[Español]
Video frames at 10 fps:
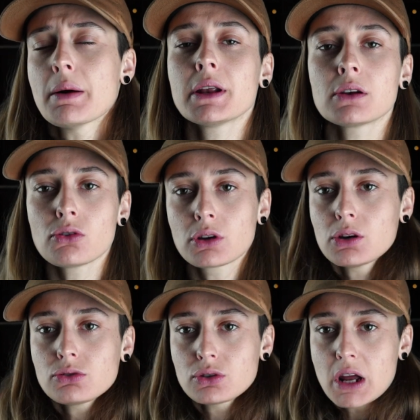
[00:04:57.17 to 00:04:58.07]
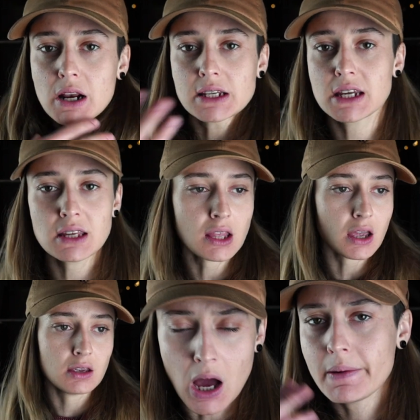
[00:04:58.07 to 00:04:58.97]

A ver, no quiero sonar racista y...